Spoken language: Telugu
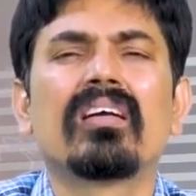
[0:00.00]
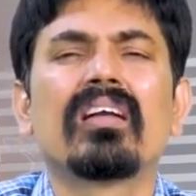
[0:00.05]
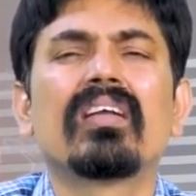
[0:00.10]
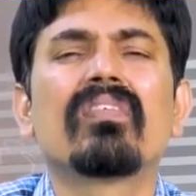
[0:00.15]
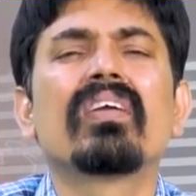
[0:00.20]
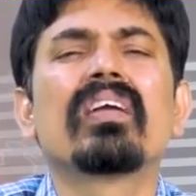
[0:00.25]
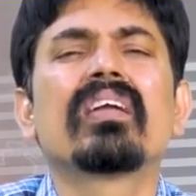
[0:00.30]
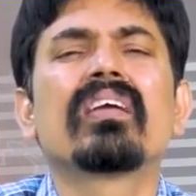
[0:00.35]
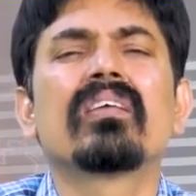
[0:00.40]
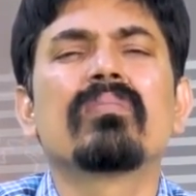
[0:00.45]

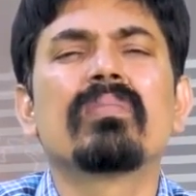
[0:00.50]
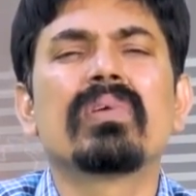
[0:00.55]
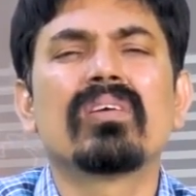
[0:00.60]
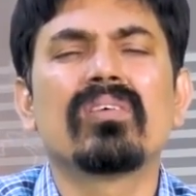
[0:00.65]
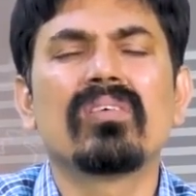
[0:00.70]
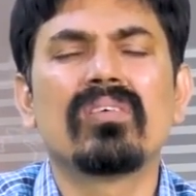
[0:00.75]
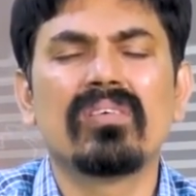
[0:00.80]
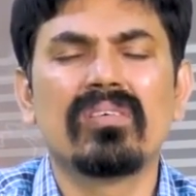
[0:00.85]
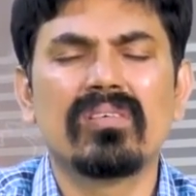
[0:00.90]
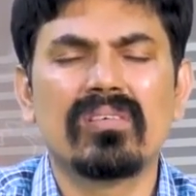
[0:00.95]
డెఫినెట్గా
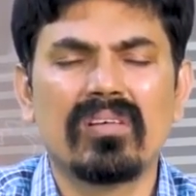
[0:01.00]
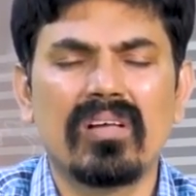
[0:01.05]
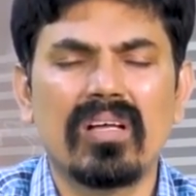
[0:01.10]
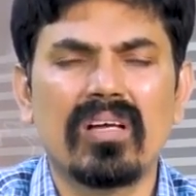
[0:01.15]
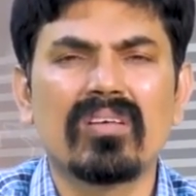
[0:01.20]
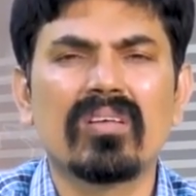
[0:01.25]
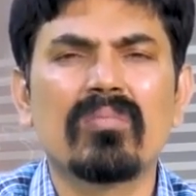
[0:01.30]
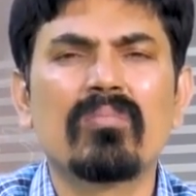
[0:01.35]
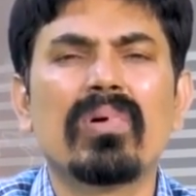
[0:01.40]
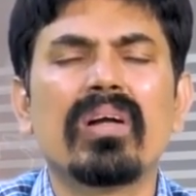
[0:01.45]
మీకు
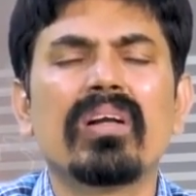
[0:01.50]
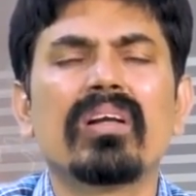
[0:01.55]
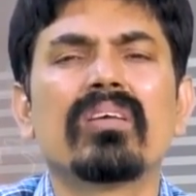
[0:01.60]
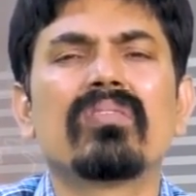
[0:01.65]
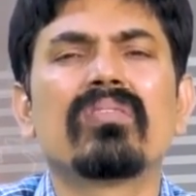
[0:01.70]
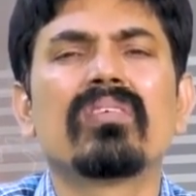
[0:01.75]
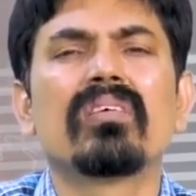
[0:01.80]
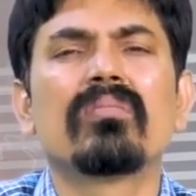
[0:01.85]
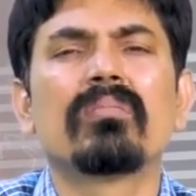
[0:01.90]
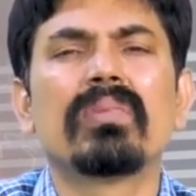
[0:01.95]
లాంగ్ టర్మ్ పాయింట్
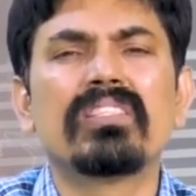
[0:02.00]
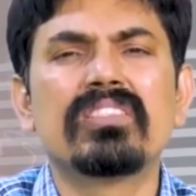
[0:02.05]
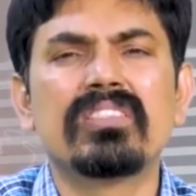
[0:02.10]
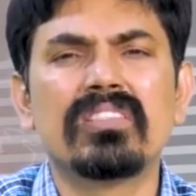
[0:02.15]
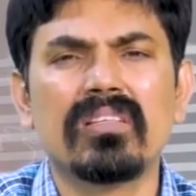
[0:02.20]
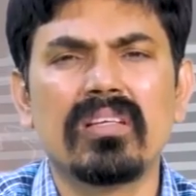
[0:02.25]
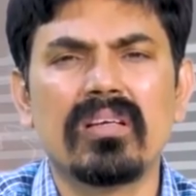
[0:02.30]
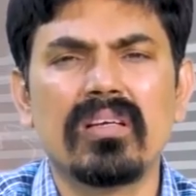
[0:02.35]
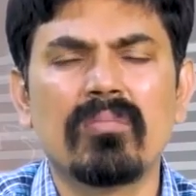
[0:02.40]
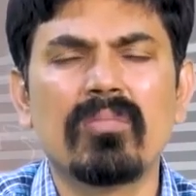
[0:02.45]
ఆఫ్లో
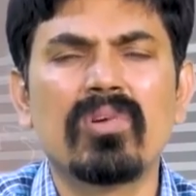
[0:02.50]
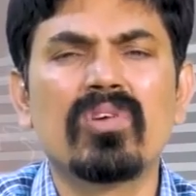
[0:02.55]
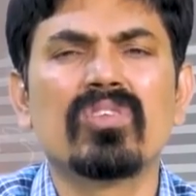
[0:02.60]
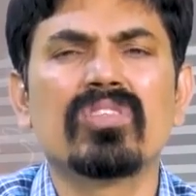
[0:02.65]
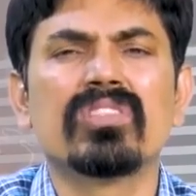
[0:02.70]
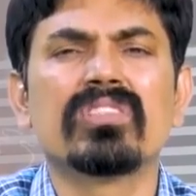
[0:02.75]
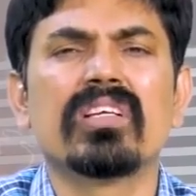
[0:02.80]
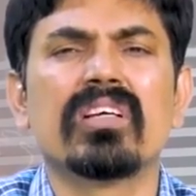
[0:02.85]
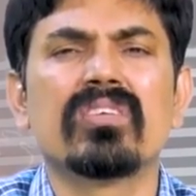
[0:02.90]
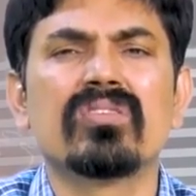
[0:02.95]
మంచి అమౌంట్
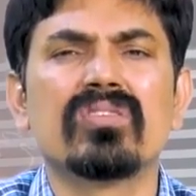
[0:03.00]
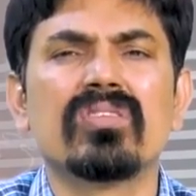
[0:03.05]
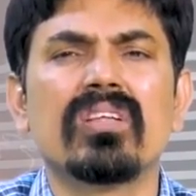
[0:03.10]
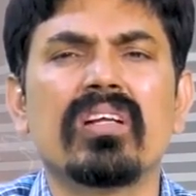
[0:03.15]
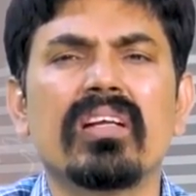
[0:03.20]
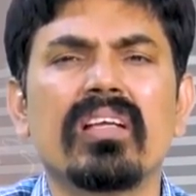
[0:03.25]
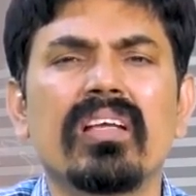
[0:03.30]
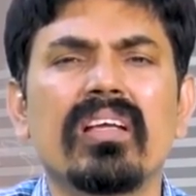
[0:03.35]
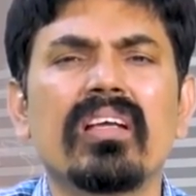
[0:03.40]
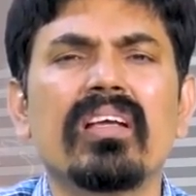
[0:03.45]
వచ్చే ఛాన్స్
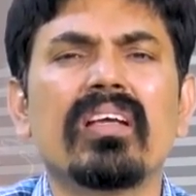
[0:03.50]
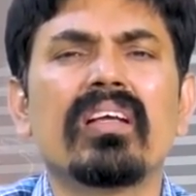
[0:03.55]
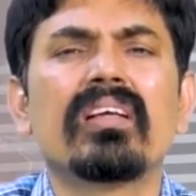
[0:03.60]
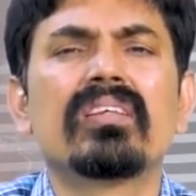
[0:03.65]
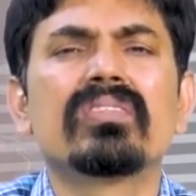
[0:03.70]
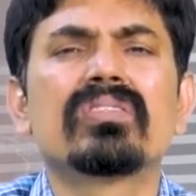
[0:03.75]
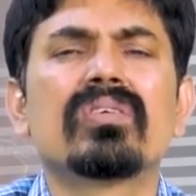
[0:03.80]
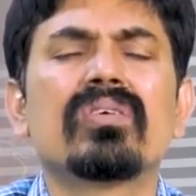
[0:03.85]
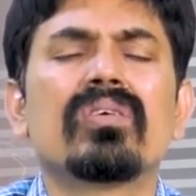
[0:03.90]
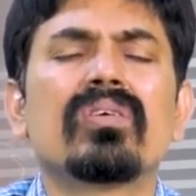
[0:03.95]
ఉందండి
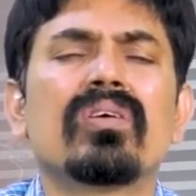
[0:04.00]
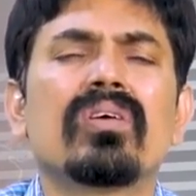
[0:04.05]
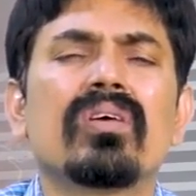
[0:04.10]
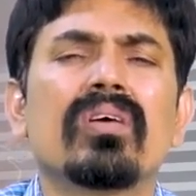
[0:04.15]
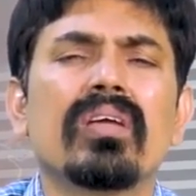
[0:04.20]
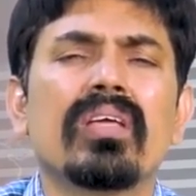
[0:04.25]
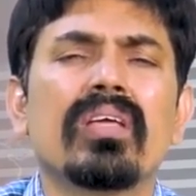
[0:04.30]
సో